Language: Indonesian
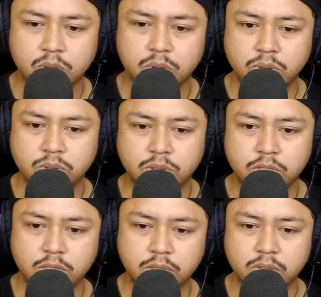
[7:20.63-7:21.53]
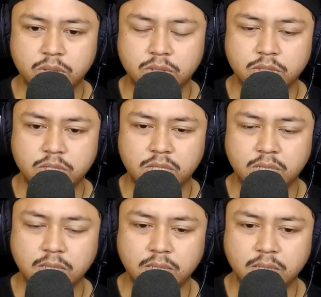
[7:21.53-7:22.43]
kunci
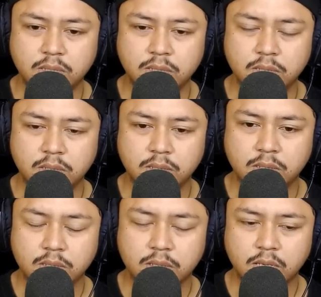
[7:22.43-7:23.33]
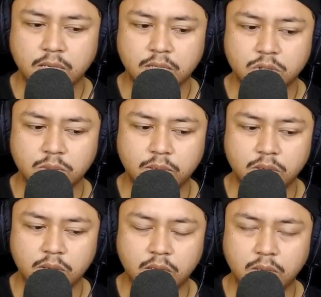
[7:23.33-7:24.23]
kunci Oke kita coba
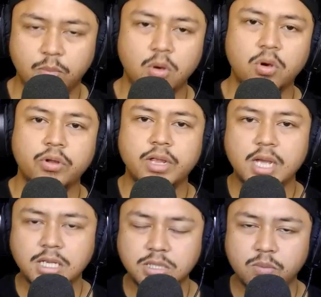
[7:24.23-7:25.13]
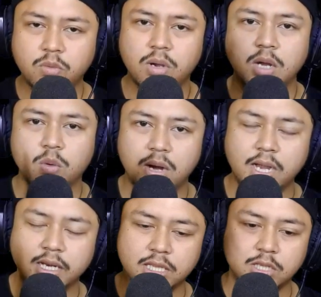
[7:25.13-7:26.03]
dulu ya. Pokoknya semua
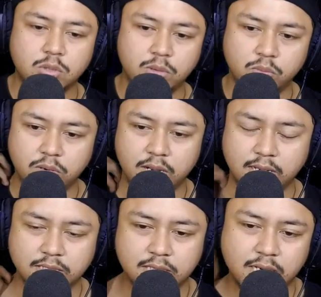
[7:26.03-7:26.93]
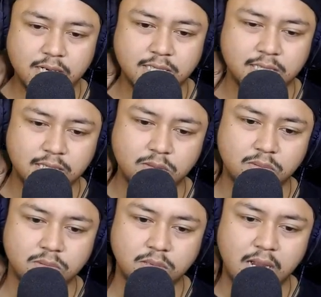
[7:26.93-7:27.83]
ruangan kita coba buka guys, karena di sini
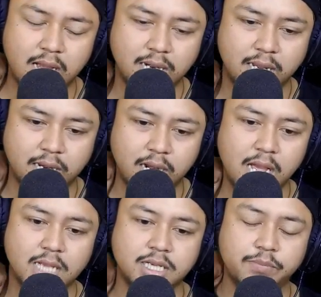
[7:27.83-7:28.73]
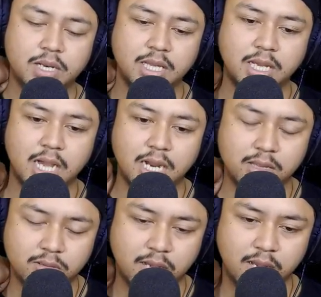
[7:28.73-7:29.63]
tuh nggak ada ya. Nah chapter 3 nggak
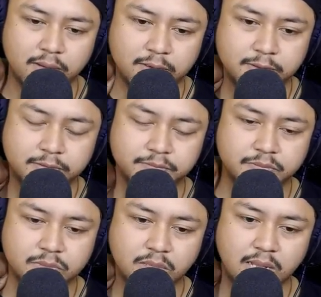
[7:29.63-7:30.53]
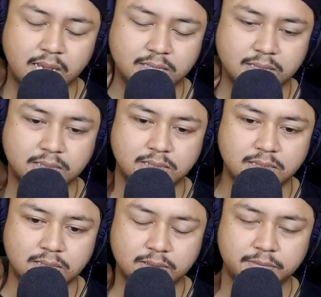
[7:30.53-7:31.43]
tuh ya?
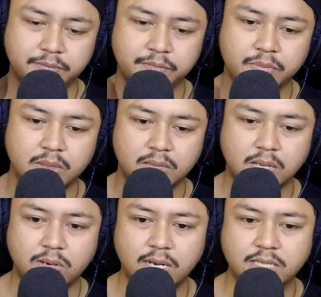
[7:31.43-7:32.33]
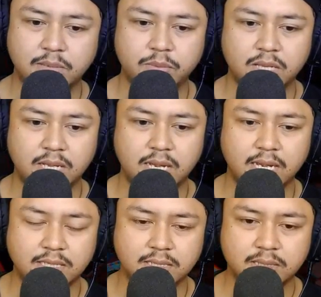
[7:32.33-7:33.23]
Nice. Kita udah di chapter 3
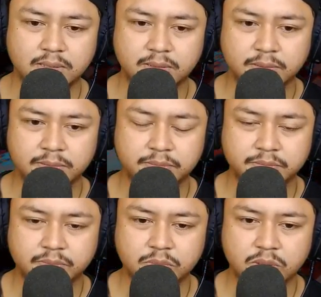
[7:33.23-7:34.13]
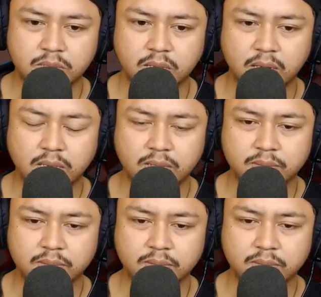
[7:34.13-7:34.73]
guys. Oke. Okay.